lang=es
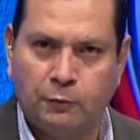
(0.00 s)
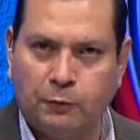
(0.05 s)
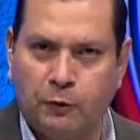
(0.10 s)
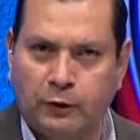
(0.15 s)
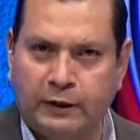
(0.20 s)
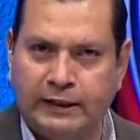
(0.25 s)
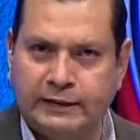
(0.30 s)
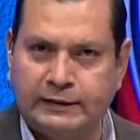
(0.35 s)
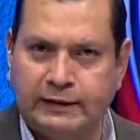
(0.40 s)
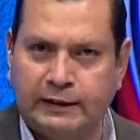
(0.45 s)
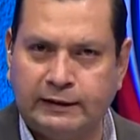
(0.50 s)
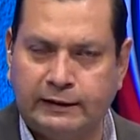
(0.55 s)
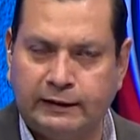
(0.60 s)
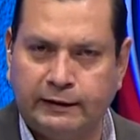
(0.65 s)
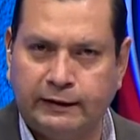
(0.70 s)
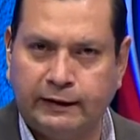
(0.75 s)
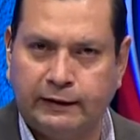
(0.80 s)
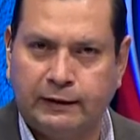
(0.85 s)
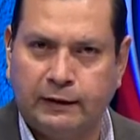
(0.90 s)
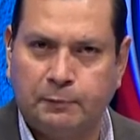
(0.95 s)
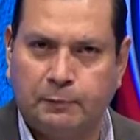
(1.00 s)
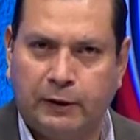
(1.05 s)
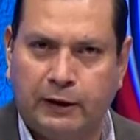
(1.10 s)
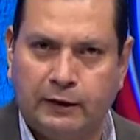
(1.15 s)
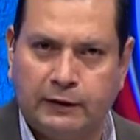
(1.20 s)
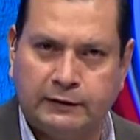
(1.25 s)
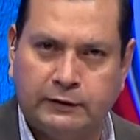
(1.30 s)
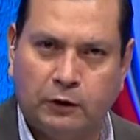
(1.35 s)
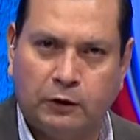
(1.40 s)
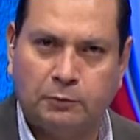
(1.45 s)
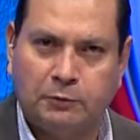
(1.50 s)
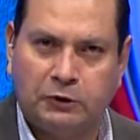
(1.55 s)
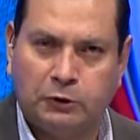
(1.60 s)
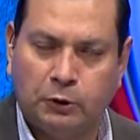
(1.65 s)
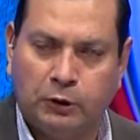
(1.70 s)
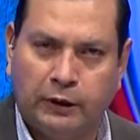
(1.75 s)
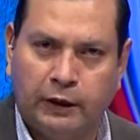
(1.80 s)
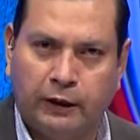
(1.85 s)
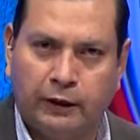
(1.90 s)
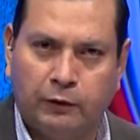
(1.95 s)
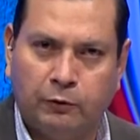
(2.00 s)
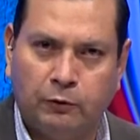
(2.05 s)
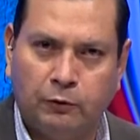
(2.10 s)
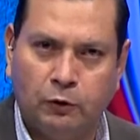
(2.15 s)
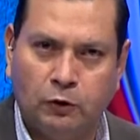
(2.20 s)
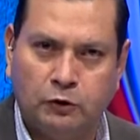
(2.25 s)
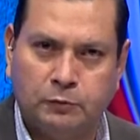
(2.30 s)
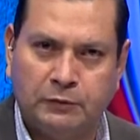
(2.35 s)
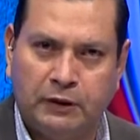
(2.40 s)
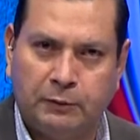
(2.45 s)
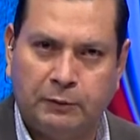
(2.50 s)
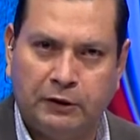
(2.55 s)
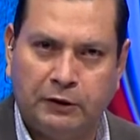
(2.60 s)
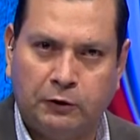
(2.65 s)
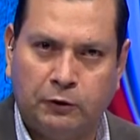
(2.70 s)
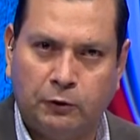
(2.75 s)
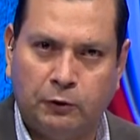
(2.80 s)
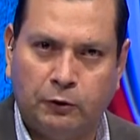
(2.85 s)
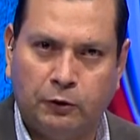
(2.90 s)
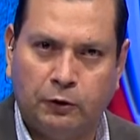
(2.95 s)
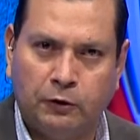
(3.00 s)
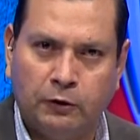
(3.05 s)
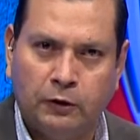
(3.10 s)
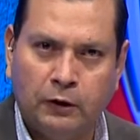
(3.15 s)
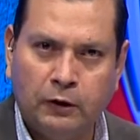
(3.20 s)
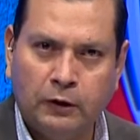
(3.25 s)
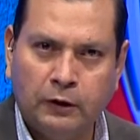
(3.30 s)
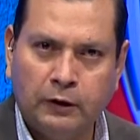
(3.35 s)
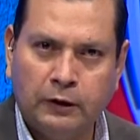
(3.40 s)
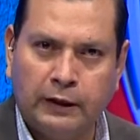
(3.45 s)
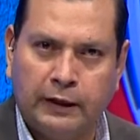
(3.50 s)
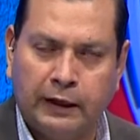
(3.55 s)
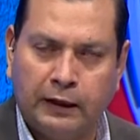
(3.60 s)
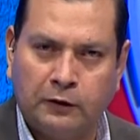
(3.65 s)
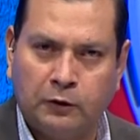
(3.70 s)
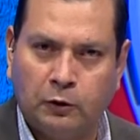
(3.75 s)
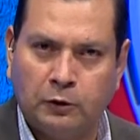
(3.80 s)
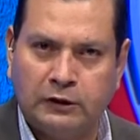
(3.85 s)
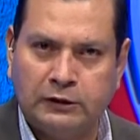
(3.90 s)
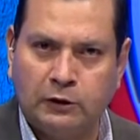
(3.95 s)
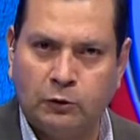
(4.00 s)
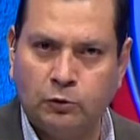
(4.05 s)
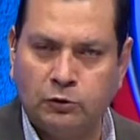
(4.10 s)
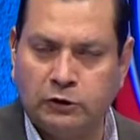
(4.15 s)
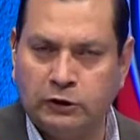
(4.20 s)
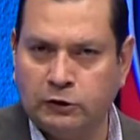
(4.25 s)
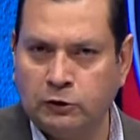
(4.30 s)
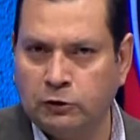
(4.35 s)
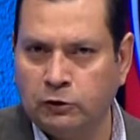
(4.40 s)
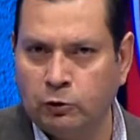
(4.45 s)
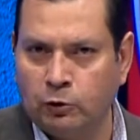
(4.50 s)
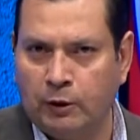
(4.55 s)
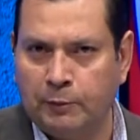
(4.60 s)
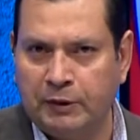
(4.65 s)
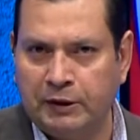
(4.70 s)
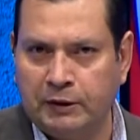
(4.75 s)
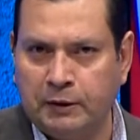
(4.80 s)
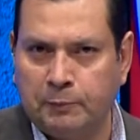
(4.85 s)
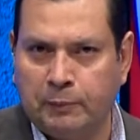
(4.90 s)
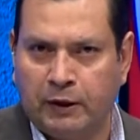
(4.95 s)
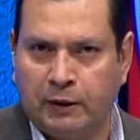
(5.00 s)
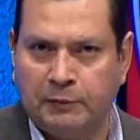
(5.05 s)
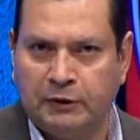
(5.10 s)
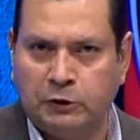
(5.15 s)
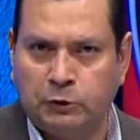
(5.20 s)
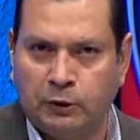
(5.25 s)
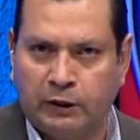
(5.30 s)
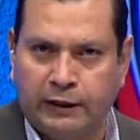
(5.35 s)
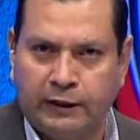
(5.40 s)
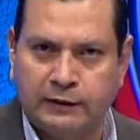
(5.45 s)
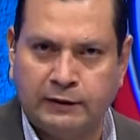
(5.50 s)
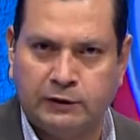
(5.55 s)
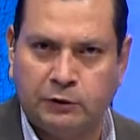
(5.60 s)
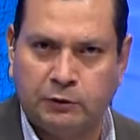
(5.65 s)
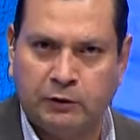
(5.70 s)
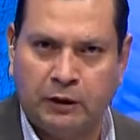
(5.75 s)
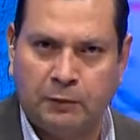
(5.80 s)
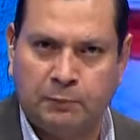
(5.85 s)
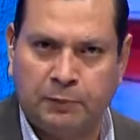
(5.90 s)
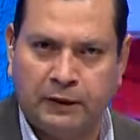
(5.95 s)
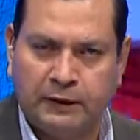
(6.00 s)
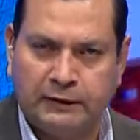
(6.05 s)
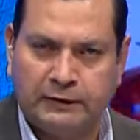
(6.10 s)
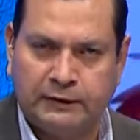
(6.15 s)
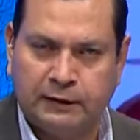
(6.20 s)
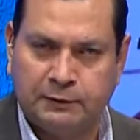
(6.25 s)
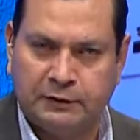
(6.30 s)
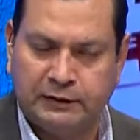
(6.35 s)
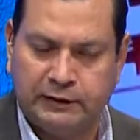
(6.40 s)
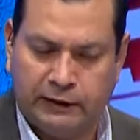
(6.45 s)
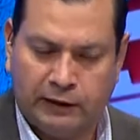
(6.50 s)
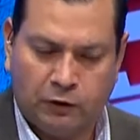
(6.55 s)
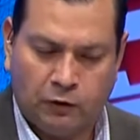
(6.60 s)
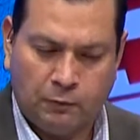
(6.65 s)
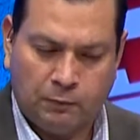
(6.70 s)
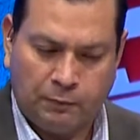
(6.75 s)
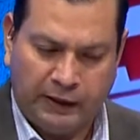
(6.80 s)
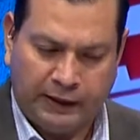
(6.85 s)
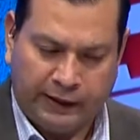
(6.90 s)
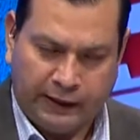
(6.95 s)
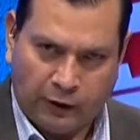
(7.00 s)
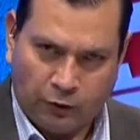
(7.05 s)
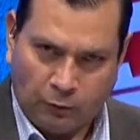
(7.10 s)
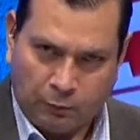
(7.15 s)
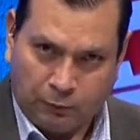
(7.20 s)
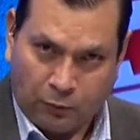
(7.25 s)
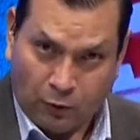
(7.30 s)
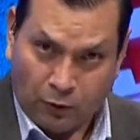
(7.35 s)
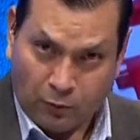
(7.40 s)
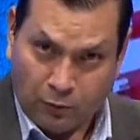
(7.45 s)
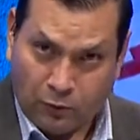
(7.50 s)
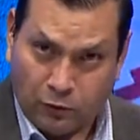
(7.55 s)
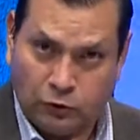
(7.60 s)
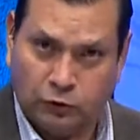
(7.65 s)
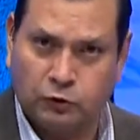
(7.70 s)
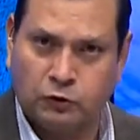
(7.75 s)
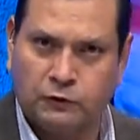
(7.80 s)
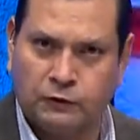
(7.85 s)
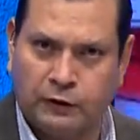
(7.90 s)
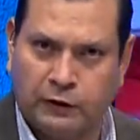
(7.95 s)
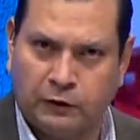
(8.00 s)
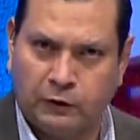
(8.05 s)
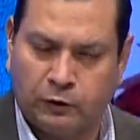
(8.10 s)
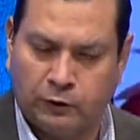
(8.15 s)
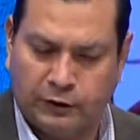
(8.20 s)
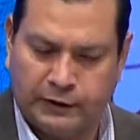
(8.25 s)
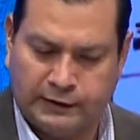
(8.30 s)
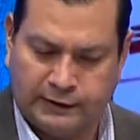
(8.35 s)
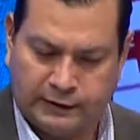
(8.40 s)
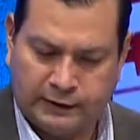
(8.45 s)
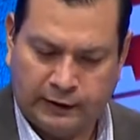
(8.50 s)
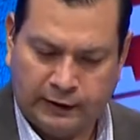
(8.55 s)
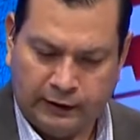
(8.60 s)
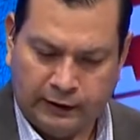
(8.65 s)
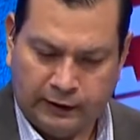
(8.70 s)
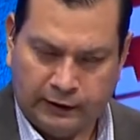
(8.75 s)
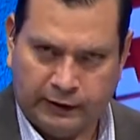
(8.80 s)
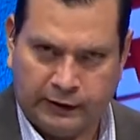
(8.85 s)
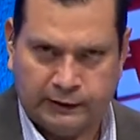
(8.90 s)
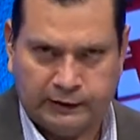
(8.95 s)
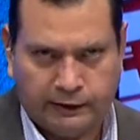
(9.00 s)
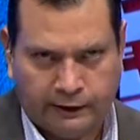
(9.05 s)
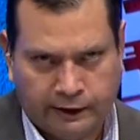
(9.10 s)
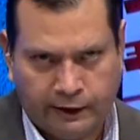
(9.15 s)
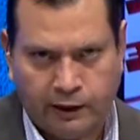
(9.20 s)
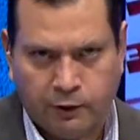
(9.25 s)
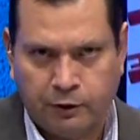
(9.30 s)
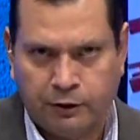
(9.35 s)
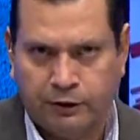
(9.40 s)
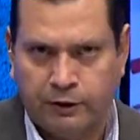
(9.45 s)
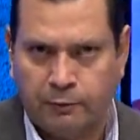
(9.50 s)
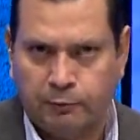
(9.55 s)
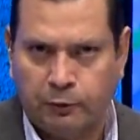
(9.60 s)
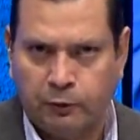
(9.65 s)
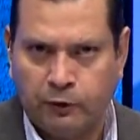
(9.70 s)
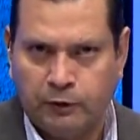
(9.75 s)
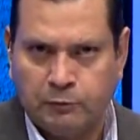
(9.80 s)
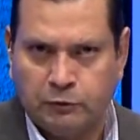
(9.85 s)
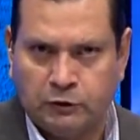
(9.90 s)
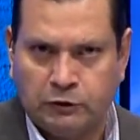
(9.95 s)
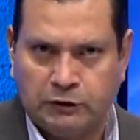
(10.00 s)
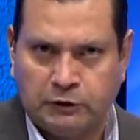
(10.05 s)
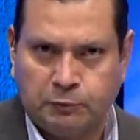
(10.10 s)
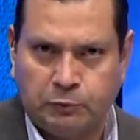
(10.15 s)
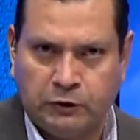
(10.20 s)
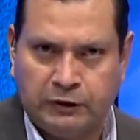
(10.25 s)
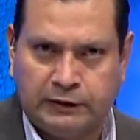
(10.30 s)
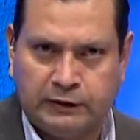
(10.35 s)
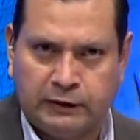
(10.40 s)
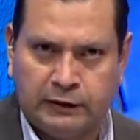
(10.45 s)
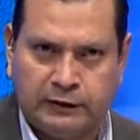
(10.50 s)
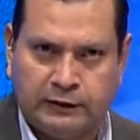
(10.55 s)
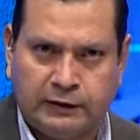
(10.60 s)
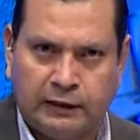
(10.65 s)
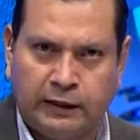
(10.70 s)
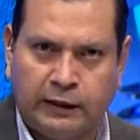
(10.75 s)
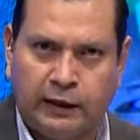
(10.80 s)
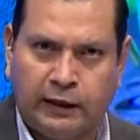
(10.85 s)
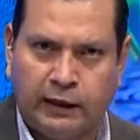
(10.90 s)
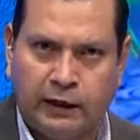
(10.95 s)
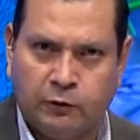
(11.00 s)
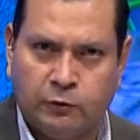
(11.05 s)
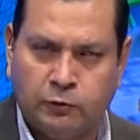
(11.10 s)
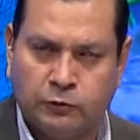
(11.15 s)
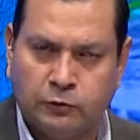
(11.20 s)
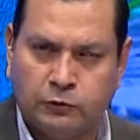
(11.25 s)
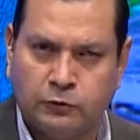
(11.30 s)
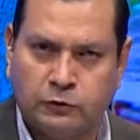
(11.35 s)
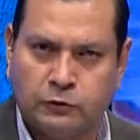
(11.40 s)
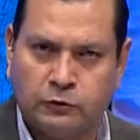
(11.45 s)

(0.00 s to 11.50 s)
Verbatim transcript: ¿Por qué es trascendente para el Estado de Michoacán en un 2021 que a todas luces, no solamente para Michoacán, sino en el país, se avecina complicado por muchos factores que siquiera ahorita podemos después eh, señalar algunos?